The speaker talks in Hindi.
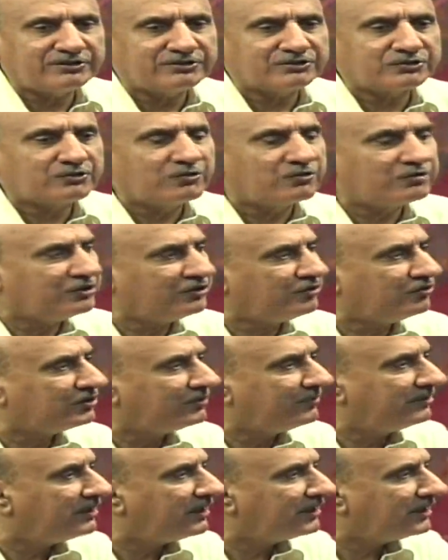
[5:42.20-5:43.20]
सिक्योरिटी की
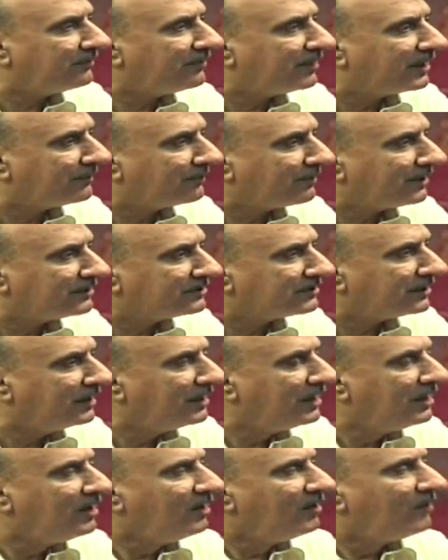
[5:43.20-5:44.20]
जिम्मेदारी हमारे पास है
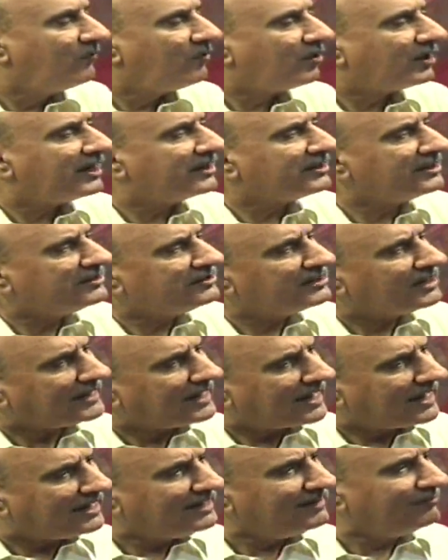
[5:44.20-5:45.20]
वो कहते हैं जंग
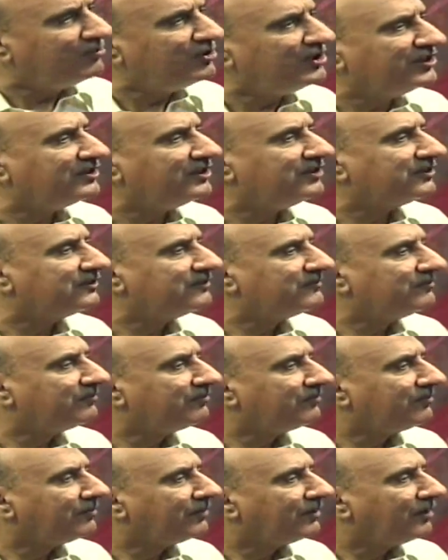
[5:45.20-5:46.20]
है ही बुरी चीज़
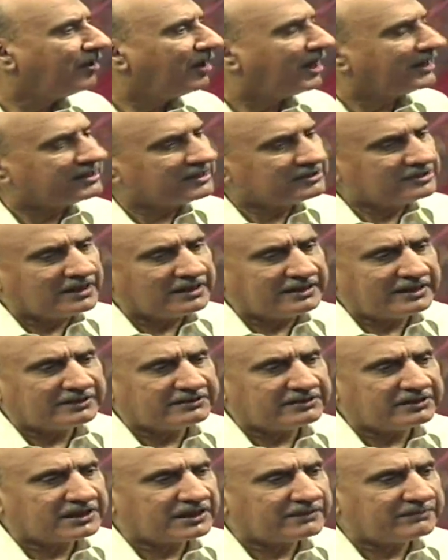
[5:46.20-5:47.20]
अच्छा जंग के
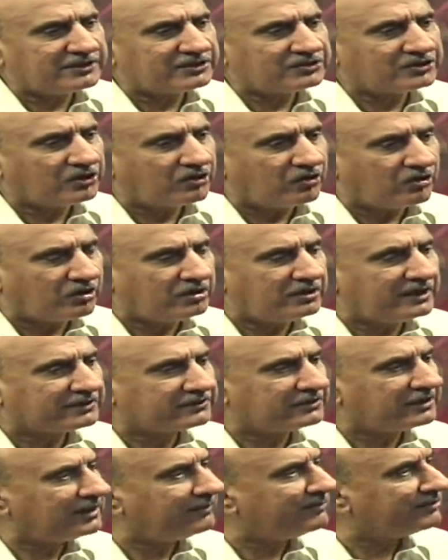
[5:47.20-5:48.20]
तजर्बे से हौलनाक तजर्बे